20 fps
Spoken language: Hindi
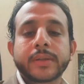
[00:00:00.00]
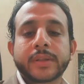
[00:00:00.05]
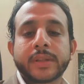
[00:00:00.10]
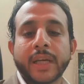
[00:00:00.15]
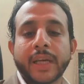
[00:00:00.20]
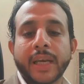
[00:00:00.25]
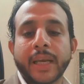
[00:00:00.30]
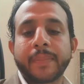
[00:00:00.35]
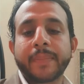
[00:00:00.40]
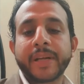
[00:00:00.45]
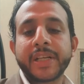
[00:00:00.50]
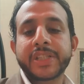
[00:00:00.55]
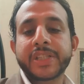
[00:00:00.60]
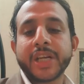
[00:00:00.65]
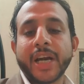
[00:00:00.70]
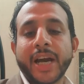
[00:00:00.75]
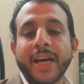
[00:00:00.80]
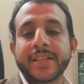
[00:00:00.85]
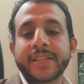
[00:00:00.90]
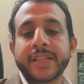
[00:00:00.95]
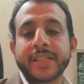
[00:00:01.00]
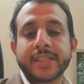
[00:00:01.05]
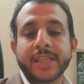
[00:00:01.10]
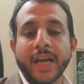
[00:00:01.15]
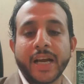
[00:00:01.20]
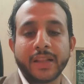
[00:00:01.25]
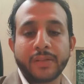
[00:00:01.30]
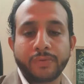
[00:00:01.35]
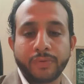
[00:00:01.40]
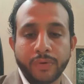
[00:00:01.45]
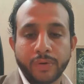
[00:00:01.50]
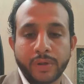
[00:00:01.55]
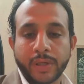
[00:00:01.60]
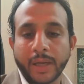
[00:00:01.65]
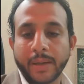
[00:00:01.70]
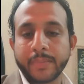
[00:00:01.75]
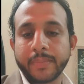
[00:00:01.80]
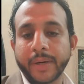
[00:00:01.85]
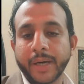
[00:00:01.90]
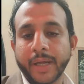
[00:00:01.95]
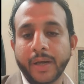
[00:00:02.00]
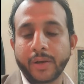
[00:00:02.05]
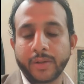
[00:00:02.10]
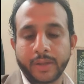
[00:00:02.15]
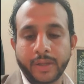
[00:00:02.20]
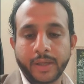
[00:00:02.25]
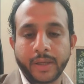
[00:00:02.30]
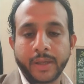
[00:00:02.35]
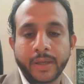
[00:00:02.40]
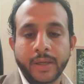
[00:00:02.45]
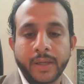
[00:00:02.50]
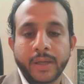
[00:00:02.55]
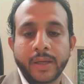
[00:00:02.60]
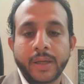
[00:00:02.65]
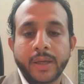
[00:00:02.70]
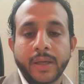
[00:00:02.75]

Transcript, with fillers: तकरीबन चार से सात फुट तक बड़ा होता है